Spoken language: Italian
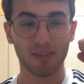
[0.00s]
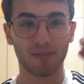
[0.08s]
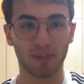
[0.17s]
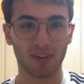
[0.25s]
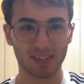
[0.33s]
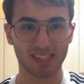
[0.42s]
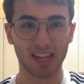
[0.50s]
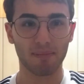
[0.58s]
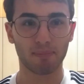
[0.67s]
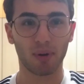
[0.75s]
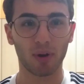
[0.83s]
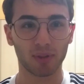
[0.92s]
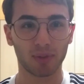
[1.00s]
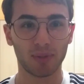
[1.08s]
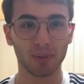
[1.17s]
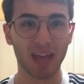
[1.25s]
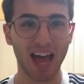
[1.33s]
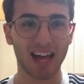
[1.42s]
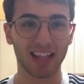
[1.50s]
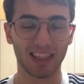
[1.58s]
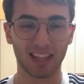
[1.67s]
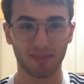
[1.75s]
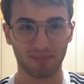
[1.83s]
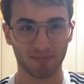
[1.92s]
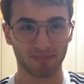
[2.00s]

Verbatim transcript: Forza Portugal!